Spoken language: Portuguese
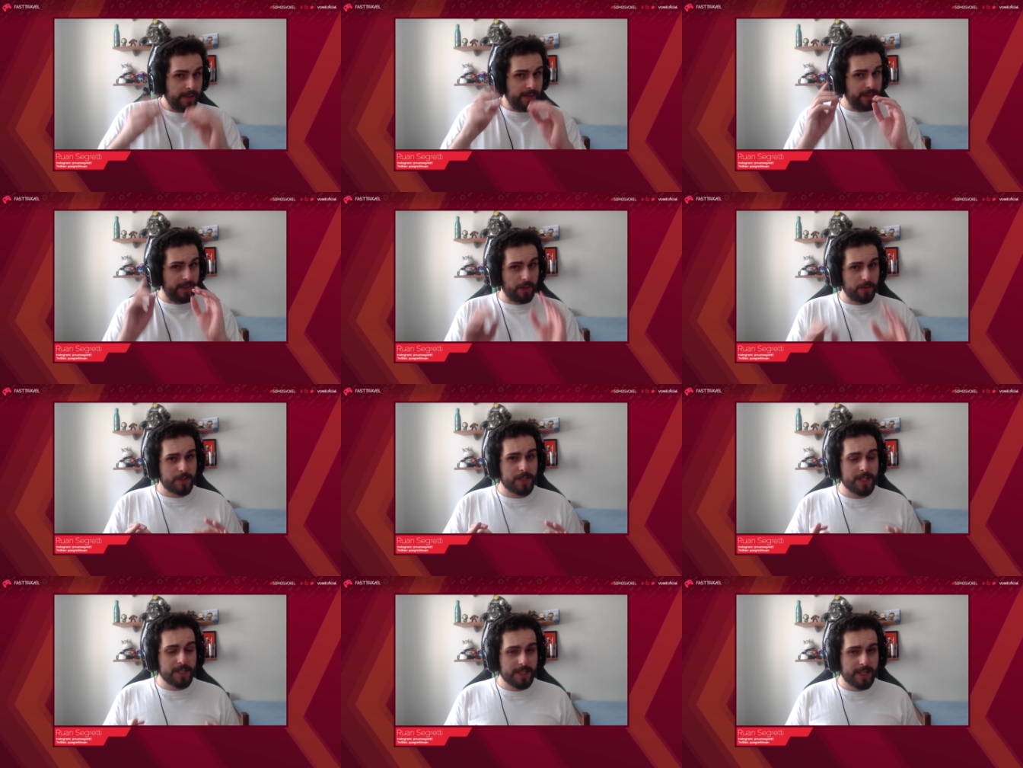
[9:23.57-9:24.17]
Não
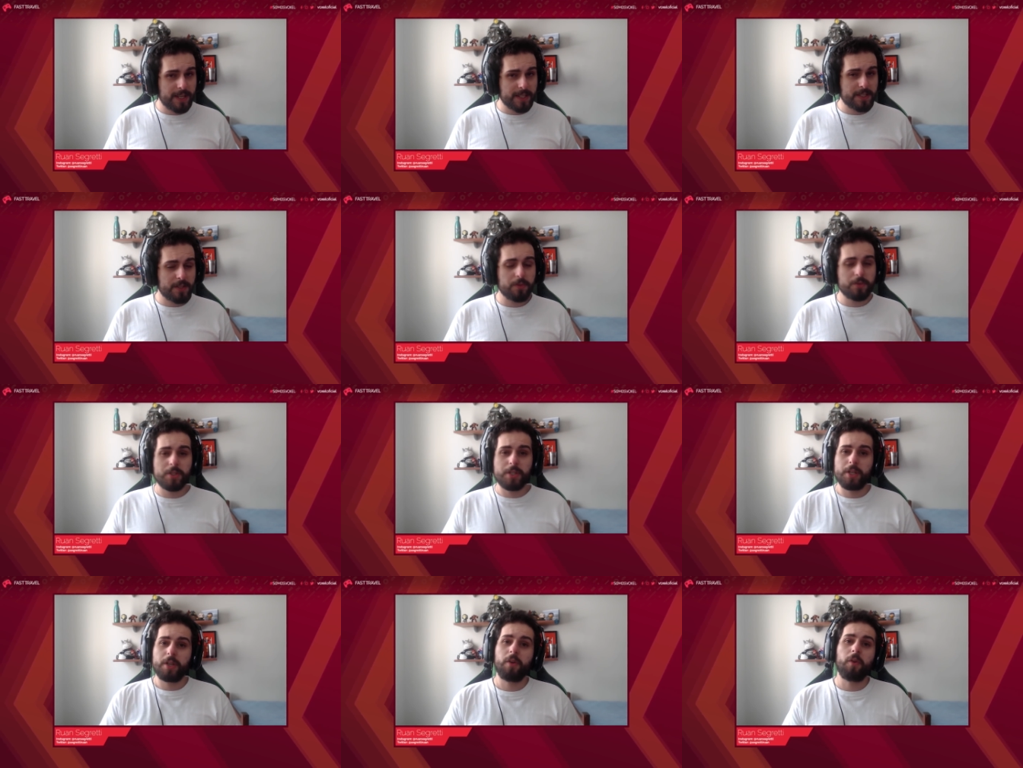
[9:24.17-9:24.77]
se esqueçam
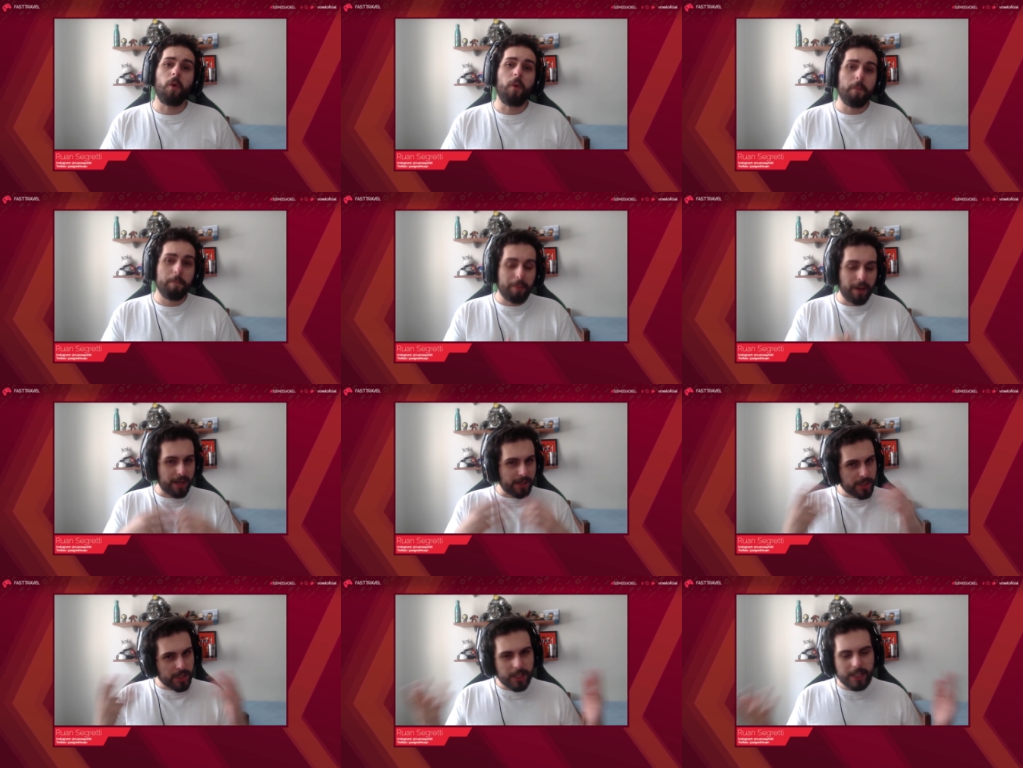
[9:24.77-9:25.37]
de
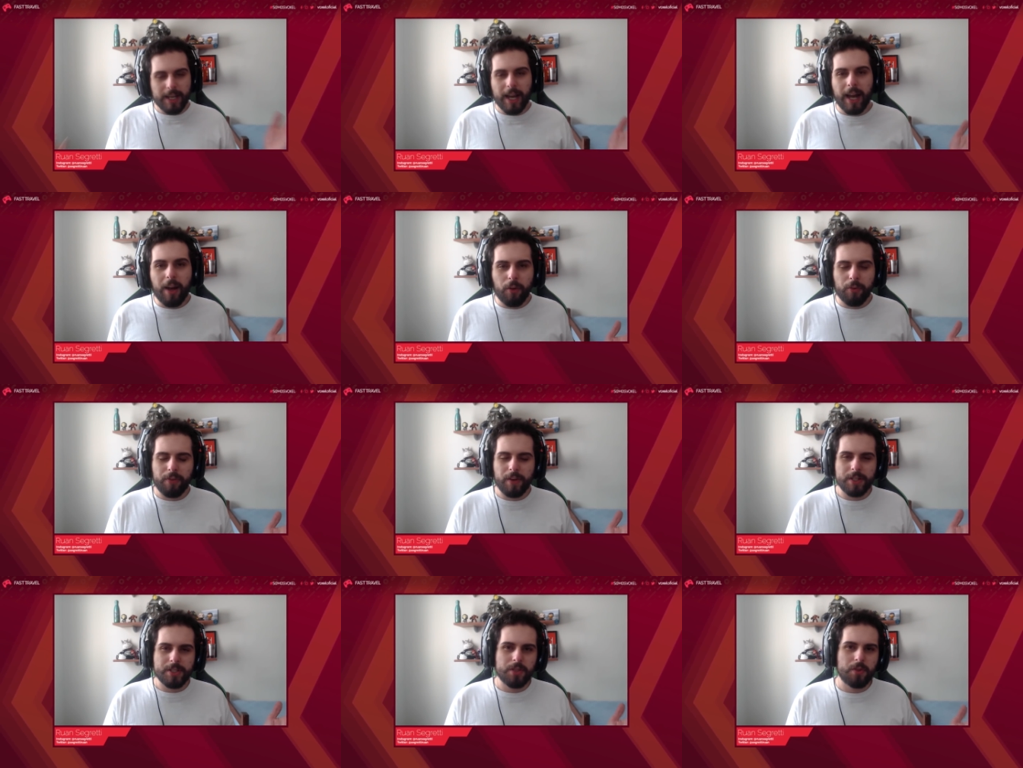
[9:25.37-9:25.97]
compartilhar o
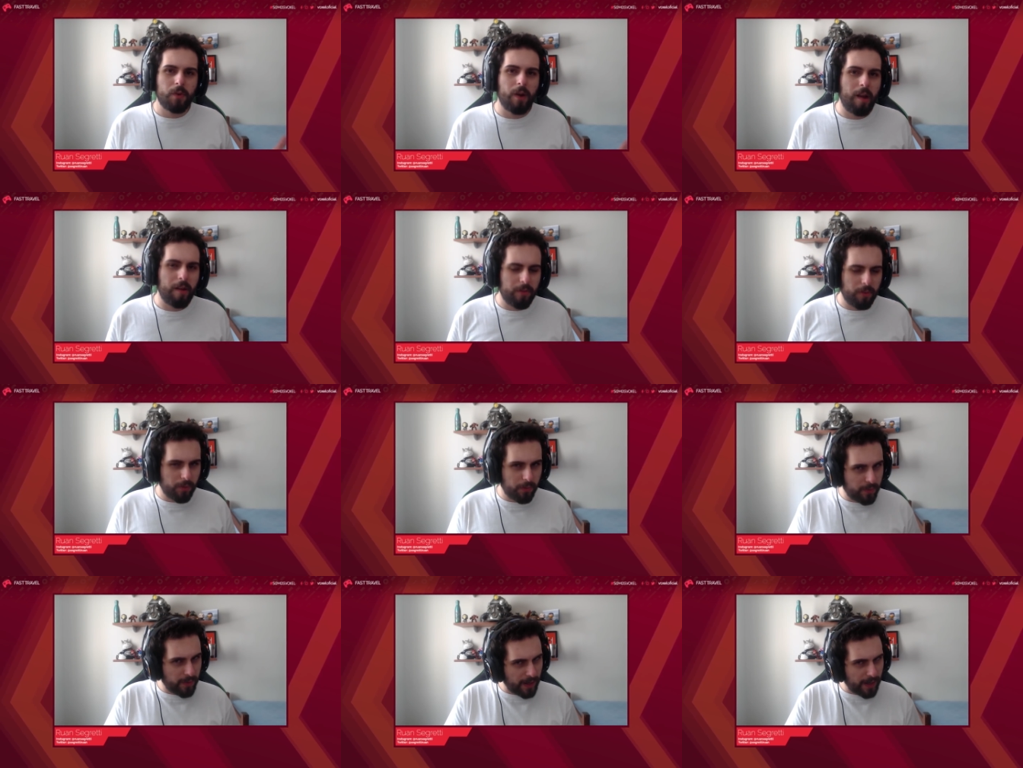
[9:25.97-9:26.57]
Fast
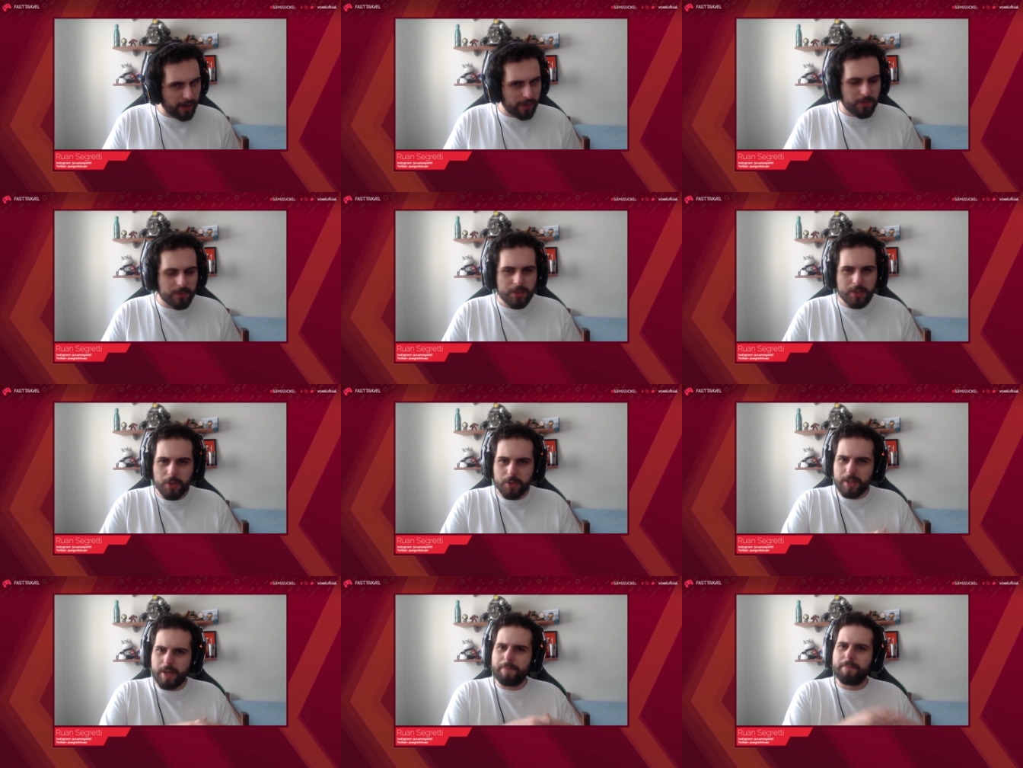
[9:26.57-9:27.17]
Travel, falar com
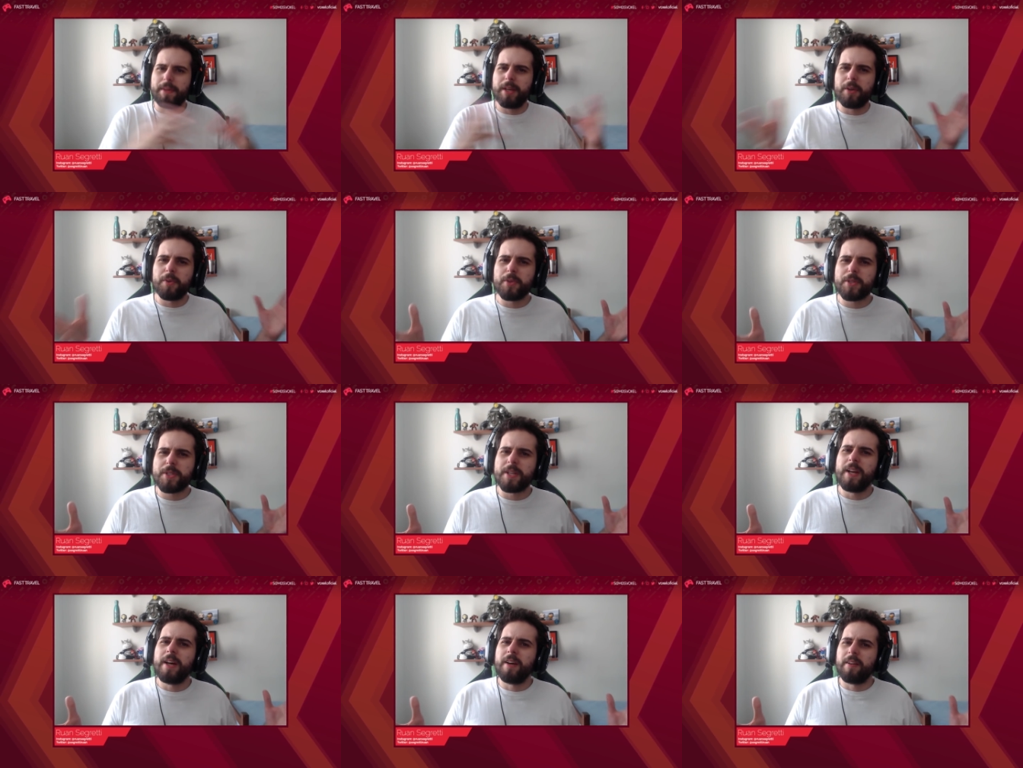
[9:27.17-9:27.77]
seus
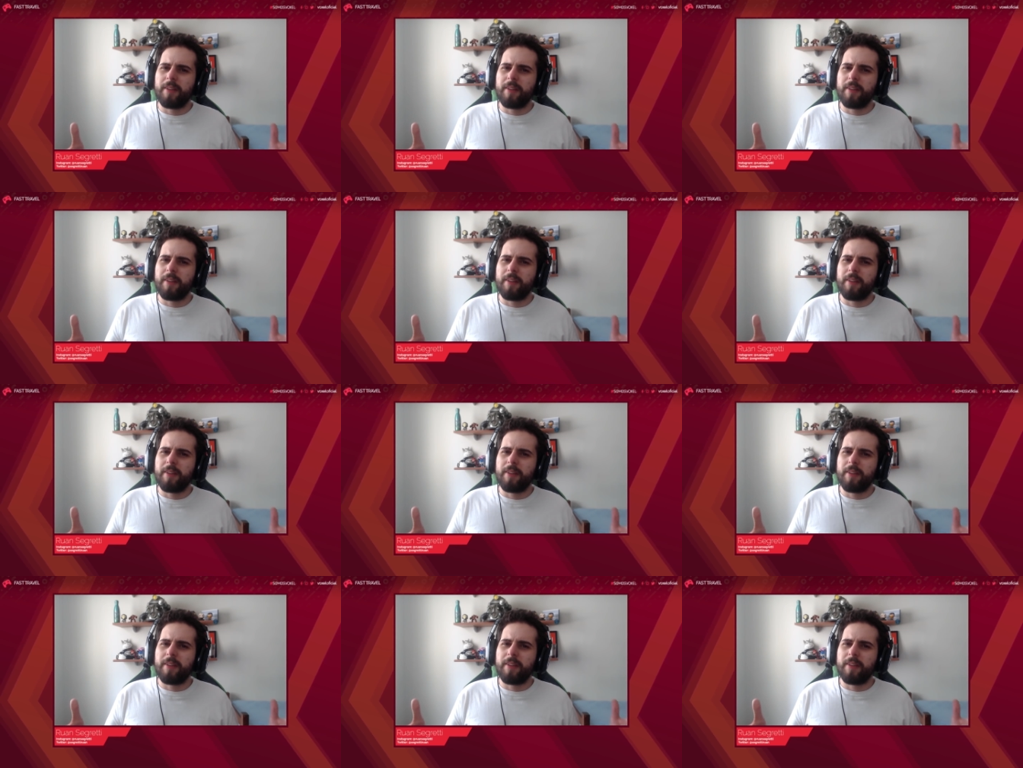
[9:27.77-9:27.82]
amigos,